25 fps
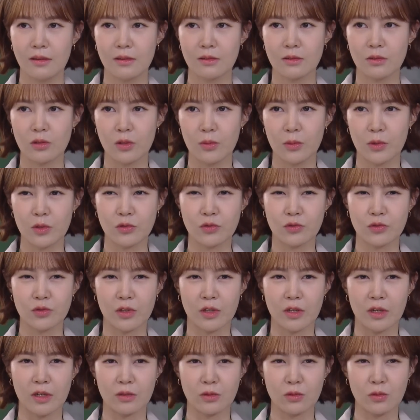설마
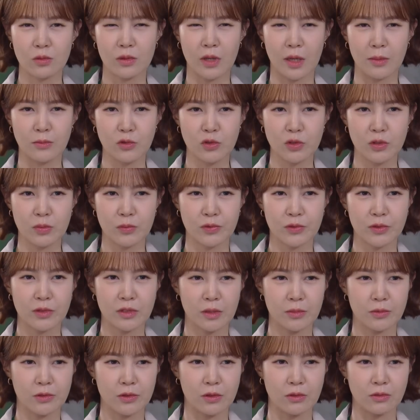주애라 또 남유진
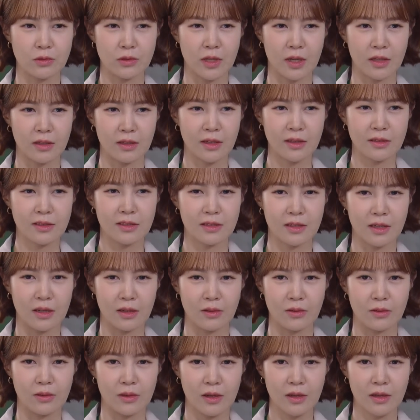붙잡으려고
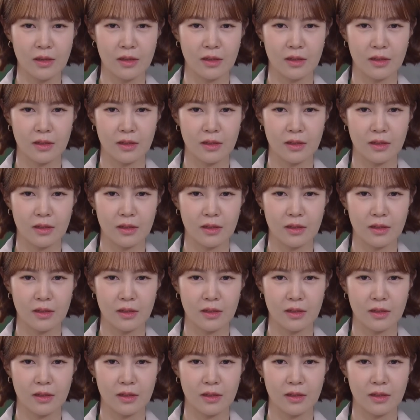장난질한 거야?